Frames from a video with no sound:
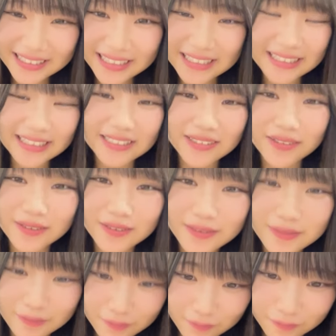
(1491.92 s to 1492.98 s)
じゃあしよ
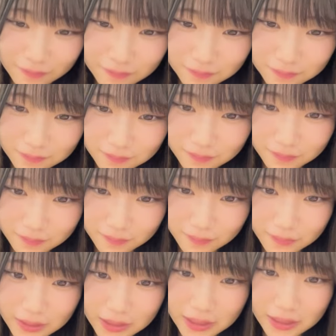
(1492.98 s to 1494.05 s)
う
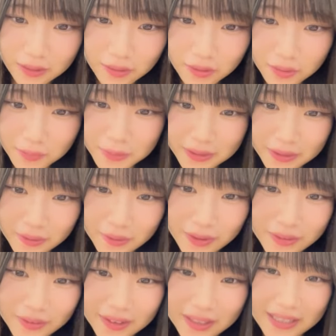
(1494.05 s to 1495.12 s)
こごみんと声
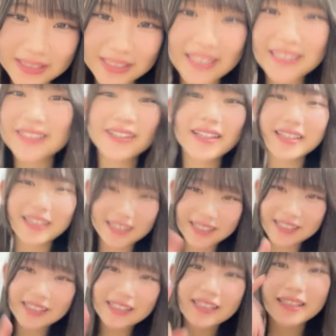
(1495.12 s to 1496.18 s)
の高さえそれな
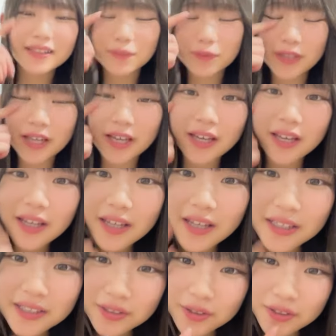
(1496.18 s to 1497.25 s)
でもね
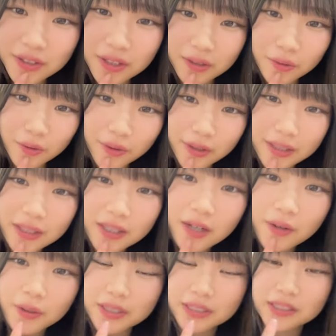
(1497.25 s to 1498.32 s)
えそういや声変
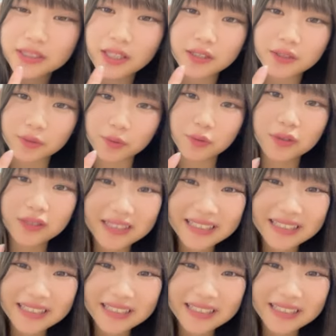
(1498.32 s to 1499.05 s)
わりしたんよ